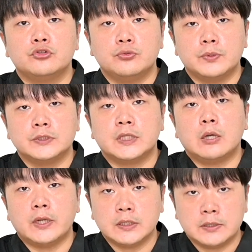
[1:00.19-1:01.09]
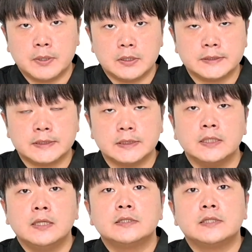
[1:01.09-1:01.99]
두 번째가 화이트 밸런스,
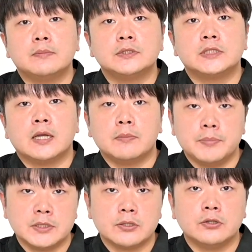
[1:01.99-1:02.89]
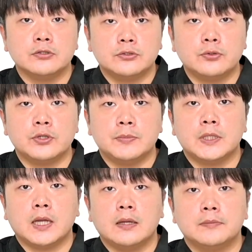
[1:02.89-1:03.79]
세 번째가 픽처
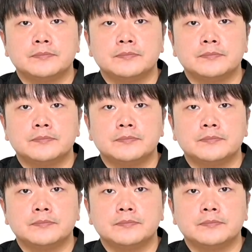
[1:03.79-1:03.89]
컨트롤입니다.